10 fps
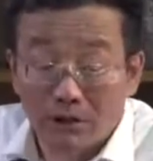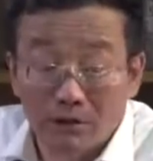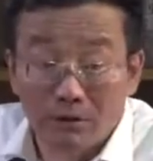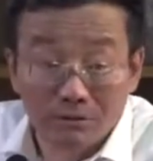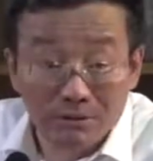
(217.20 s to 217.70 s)
利
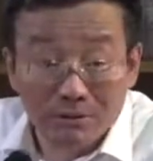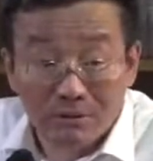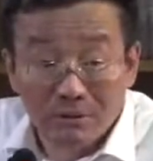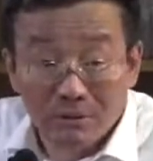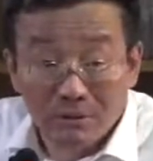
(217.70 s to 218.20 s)
用
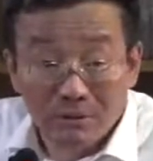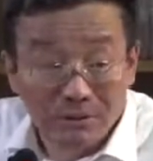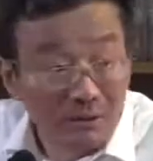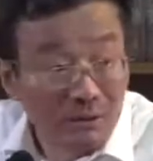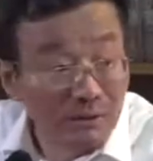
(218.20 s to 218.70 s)

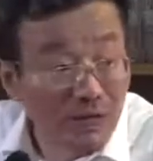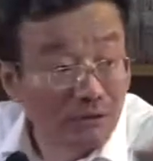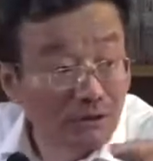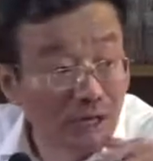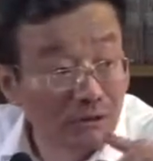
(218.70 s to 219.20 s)
这个大
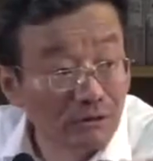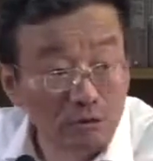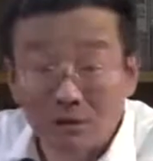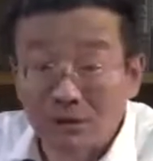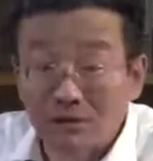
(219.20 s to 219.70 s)
风厂的
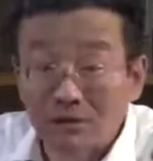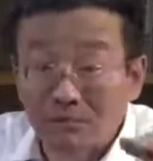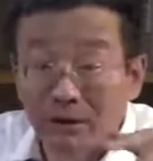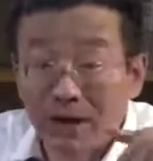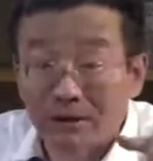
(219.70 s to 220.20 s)
所有的设
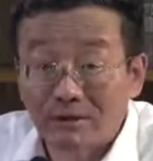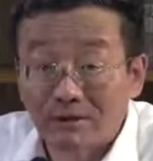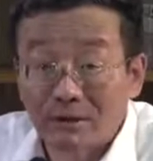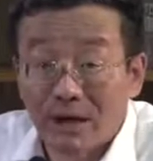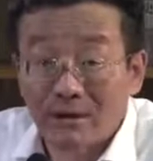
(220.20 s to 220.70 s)
备啊
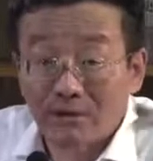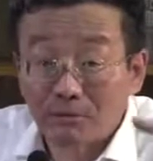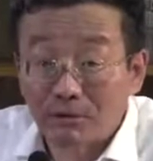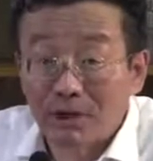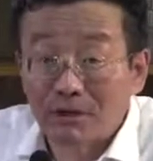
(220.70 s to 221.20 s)
财，
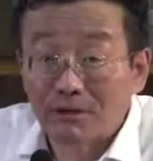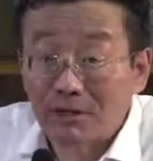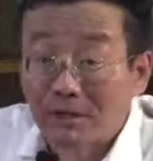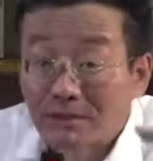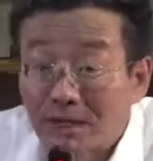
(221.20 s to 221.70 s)
目前留
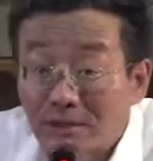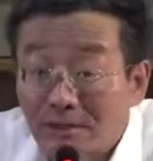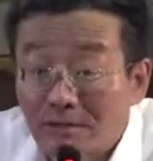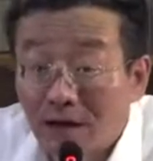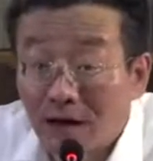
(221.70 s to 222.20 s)
下的财
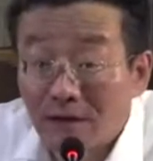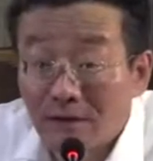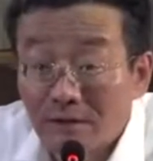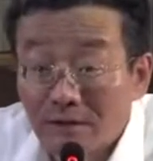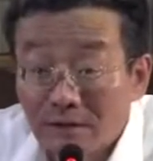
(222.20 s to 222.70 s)
产是吧？
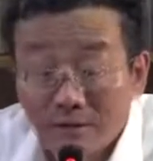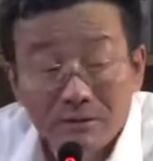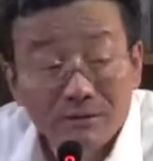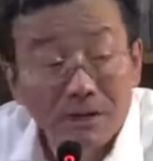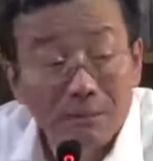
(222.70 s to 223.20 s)

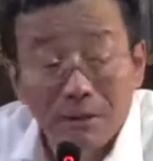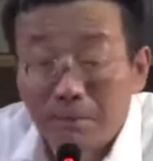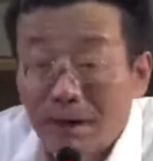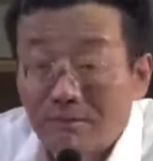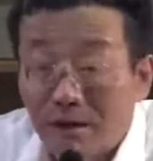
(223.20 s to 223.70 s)
这里不
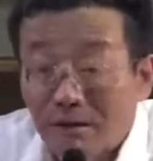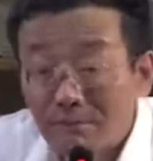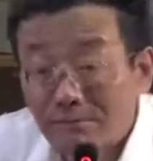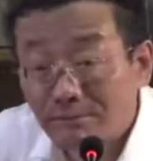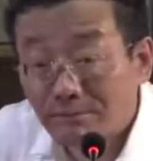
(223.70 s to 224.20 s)
能办厂，
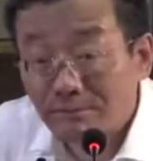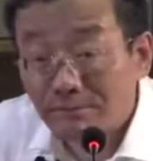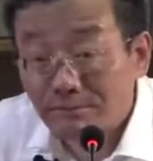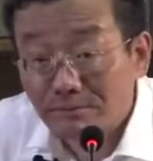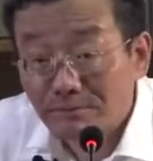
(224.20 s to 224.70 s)

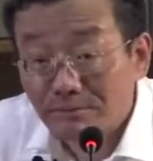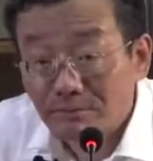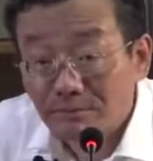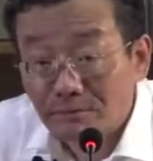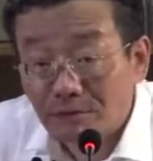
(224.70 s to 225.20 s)

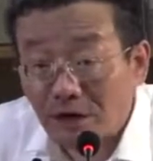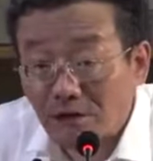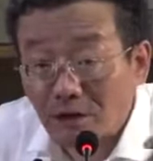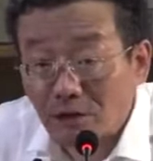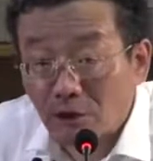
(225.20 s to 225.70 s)
厂
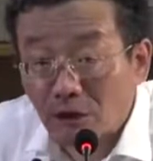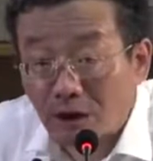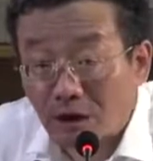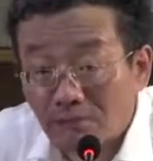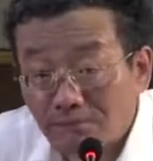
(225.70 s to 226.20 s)
房要推
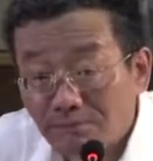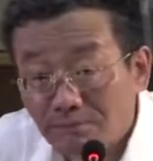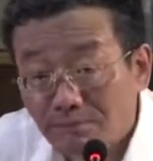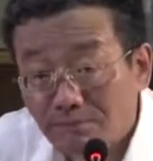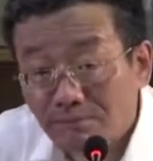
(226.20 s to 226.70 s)
倒，
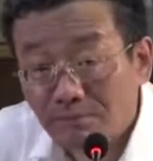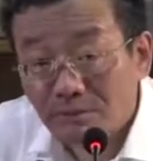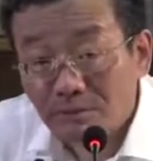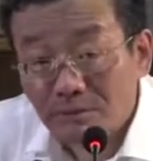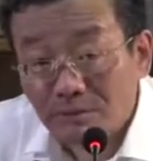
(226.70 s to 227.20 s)

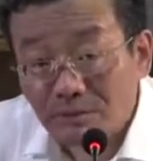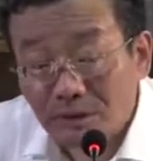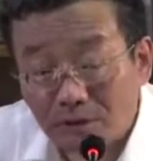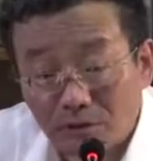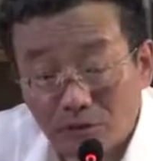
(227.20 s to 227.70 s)
这
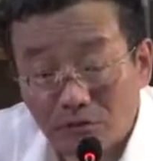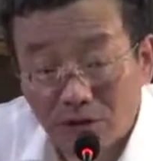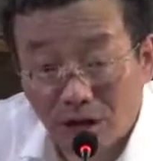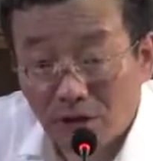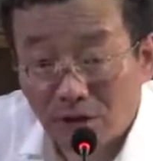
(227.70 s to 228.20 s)
里的土地
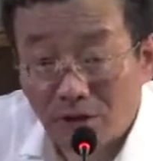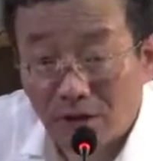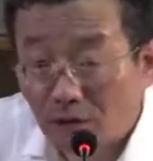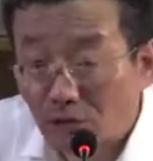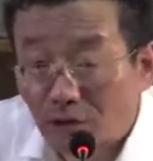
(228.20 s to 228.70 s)
要
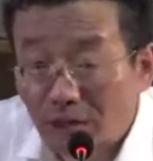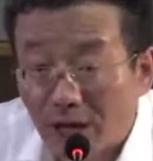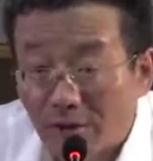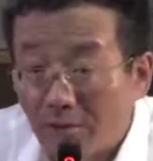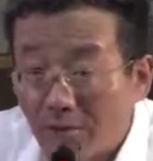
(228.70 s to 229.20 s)
另作
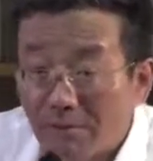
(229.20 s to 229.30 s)
他用。